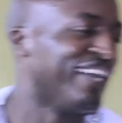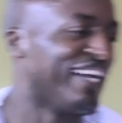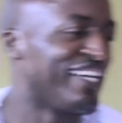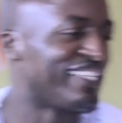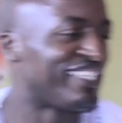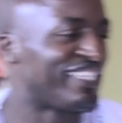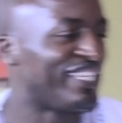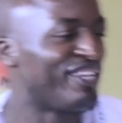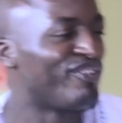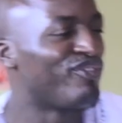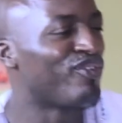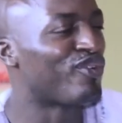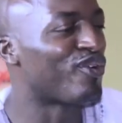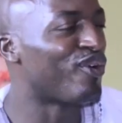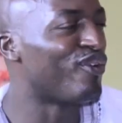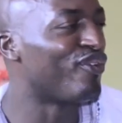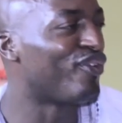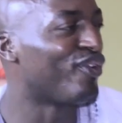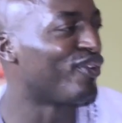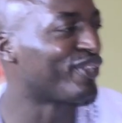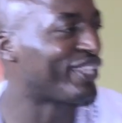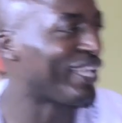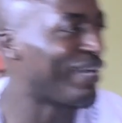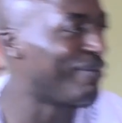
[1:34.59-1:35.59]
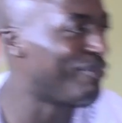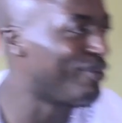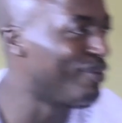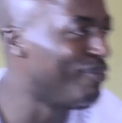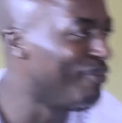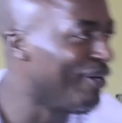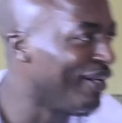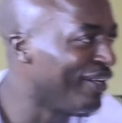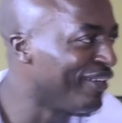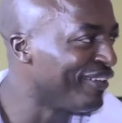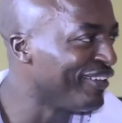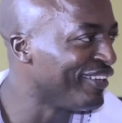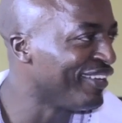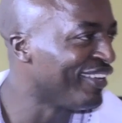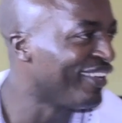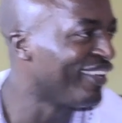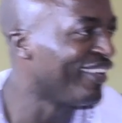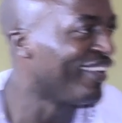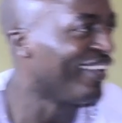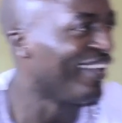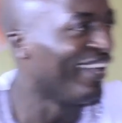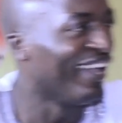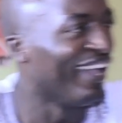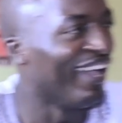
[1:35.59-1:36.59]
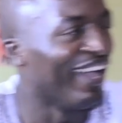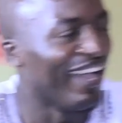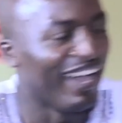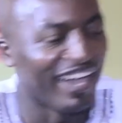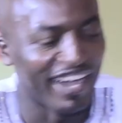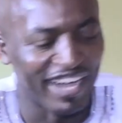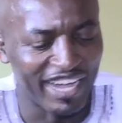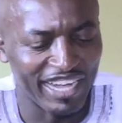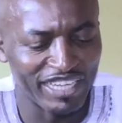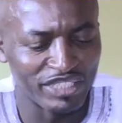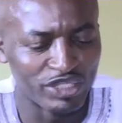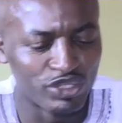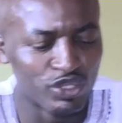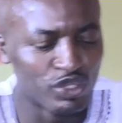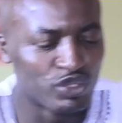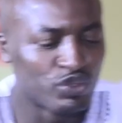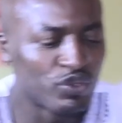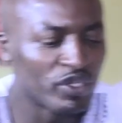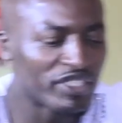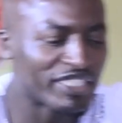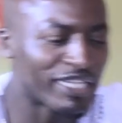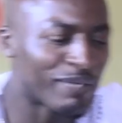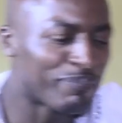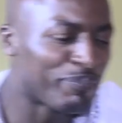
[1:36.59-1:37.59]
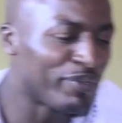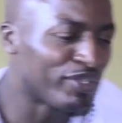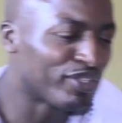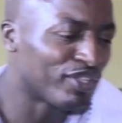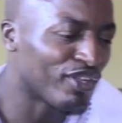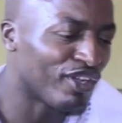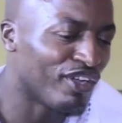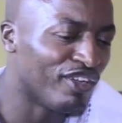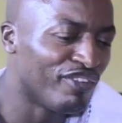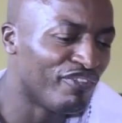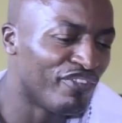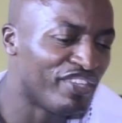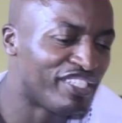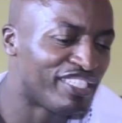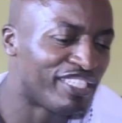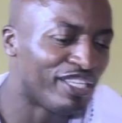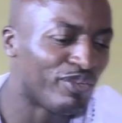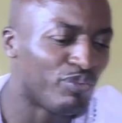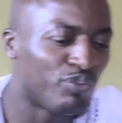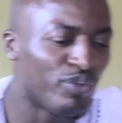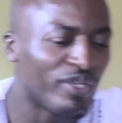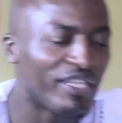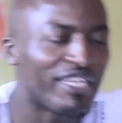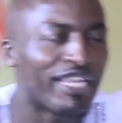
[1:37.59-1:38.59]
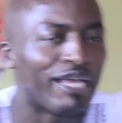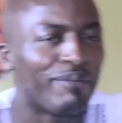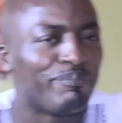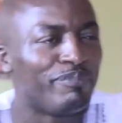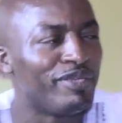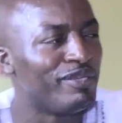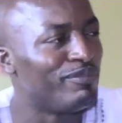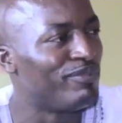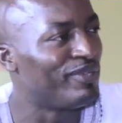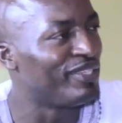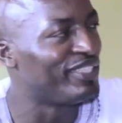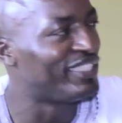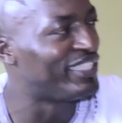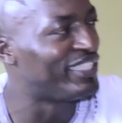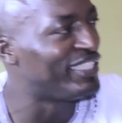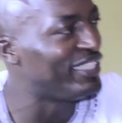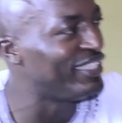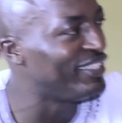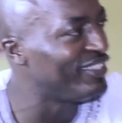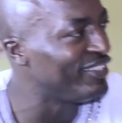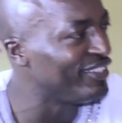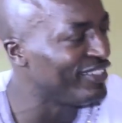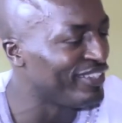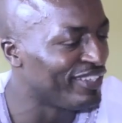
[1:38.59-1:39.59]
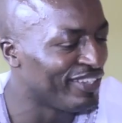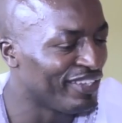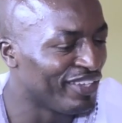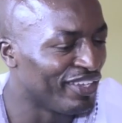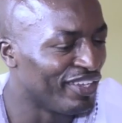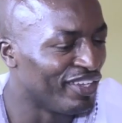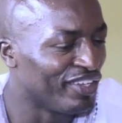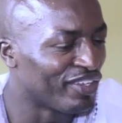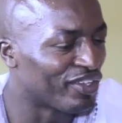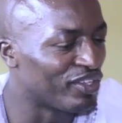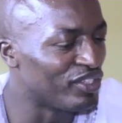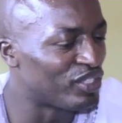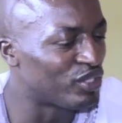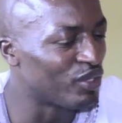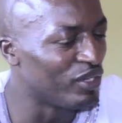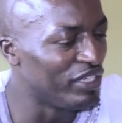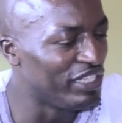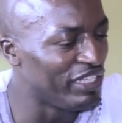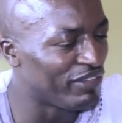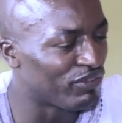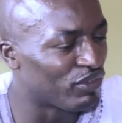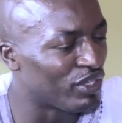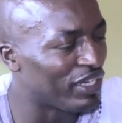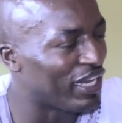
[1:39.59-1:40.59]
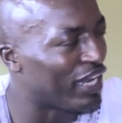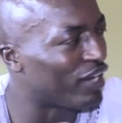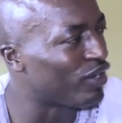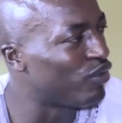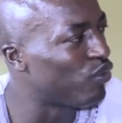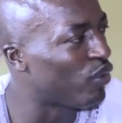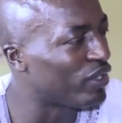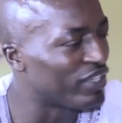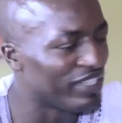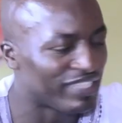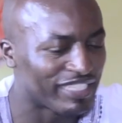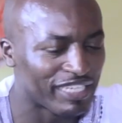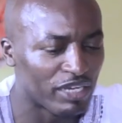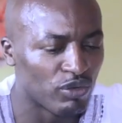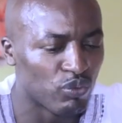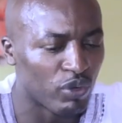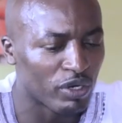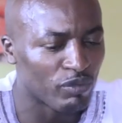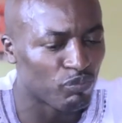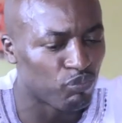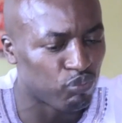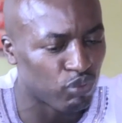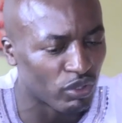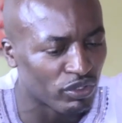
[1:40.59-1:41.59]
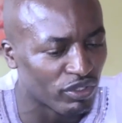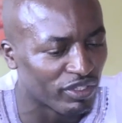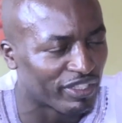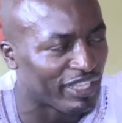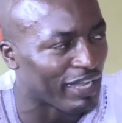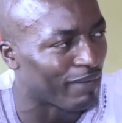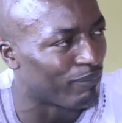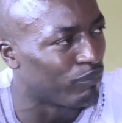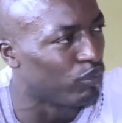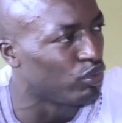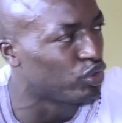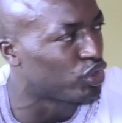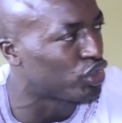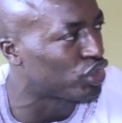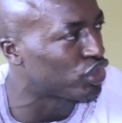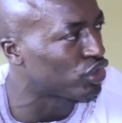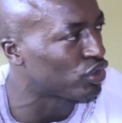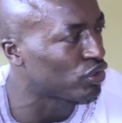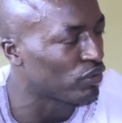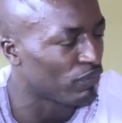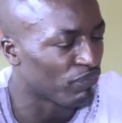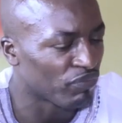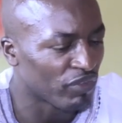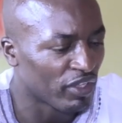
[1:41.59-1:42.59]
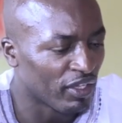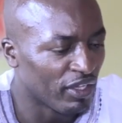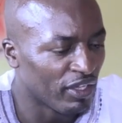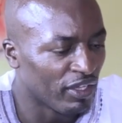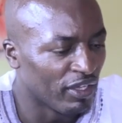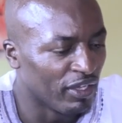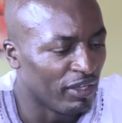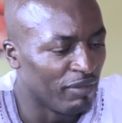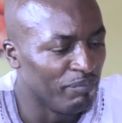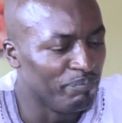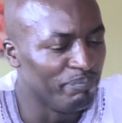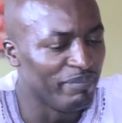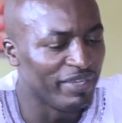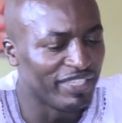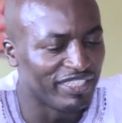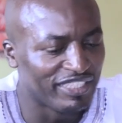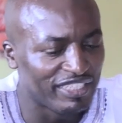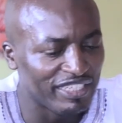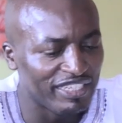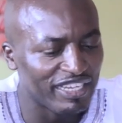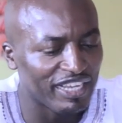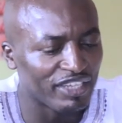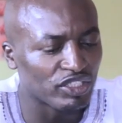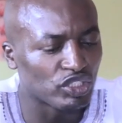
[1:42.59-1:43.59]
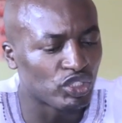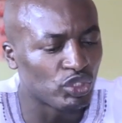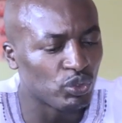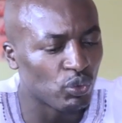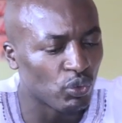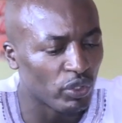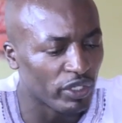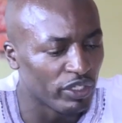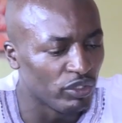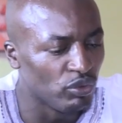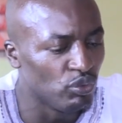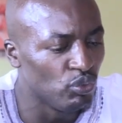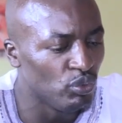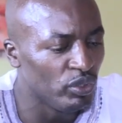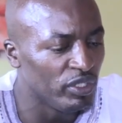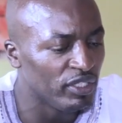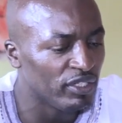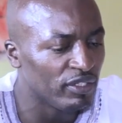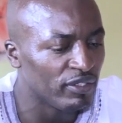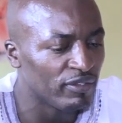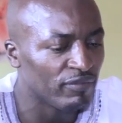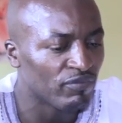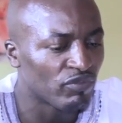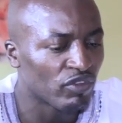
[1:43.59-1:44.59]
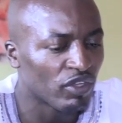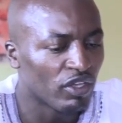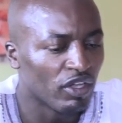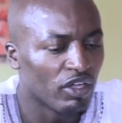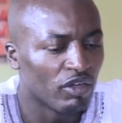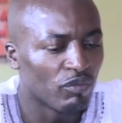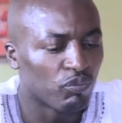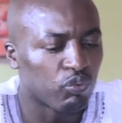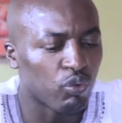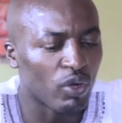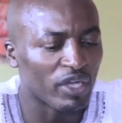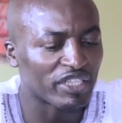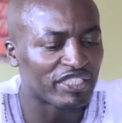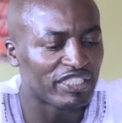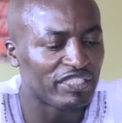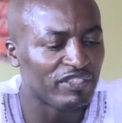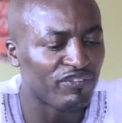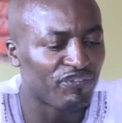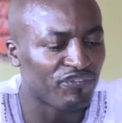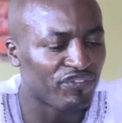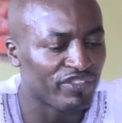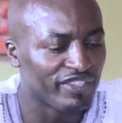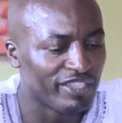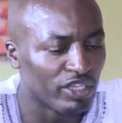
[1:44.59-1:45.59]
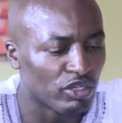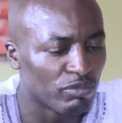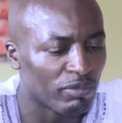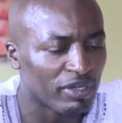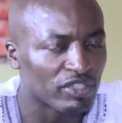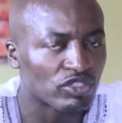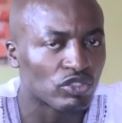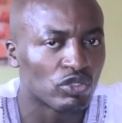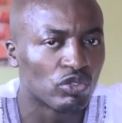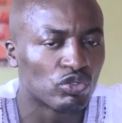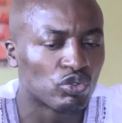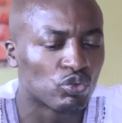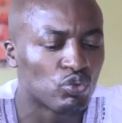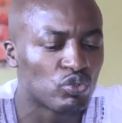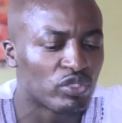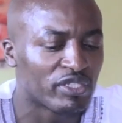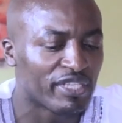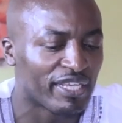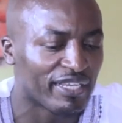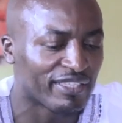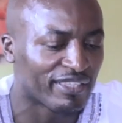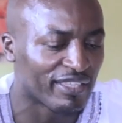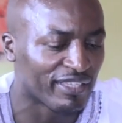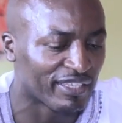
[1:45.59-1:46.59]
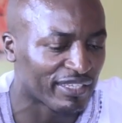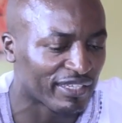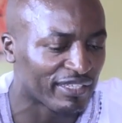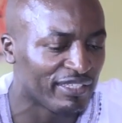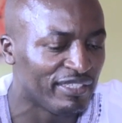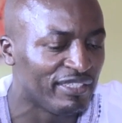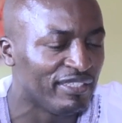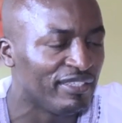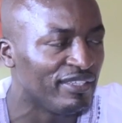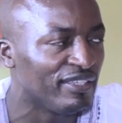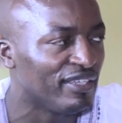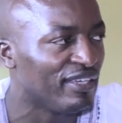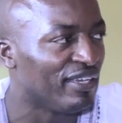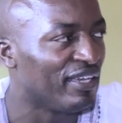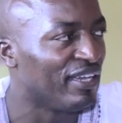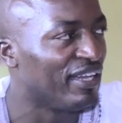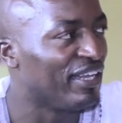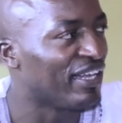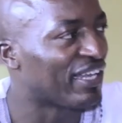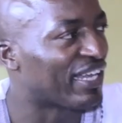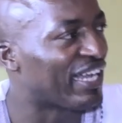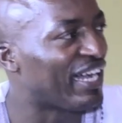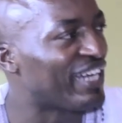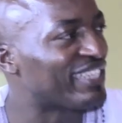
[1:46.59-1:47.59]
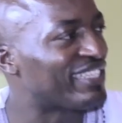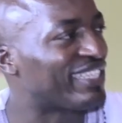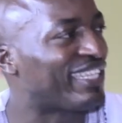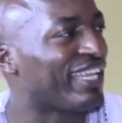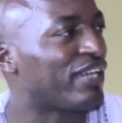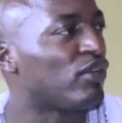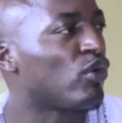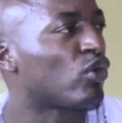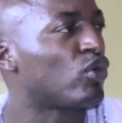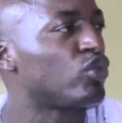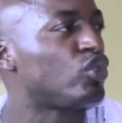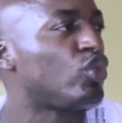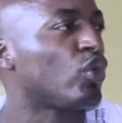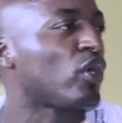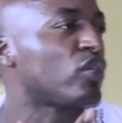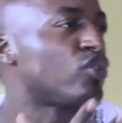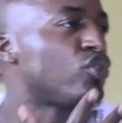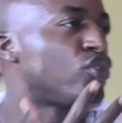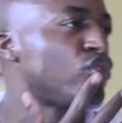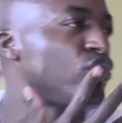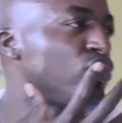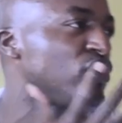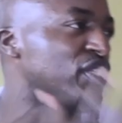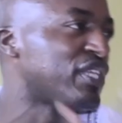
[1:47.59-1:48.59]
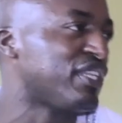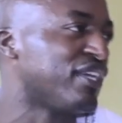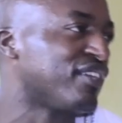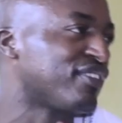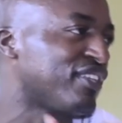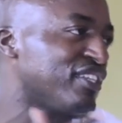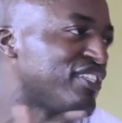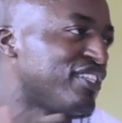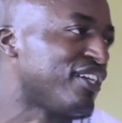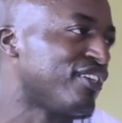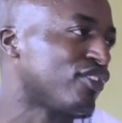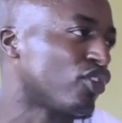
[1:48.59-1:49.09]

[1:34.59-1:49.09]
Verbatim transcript: Asseyez-vous confortablement. Merci. À Josué chapitre 1, verset 8, la Bible dit que ce livre de la loi ne s'éloigne point de ta bouche, mais la jour et nuit pour agir fidèlement sur tout ce qui est écrit, car c'est alors que tu auras du succès dans tes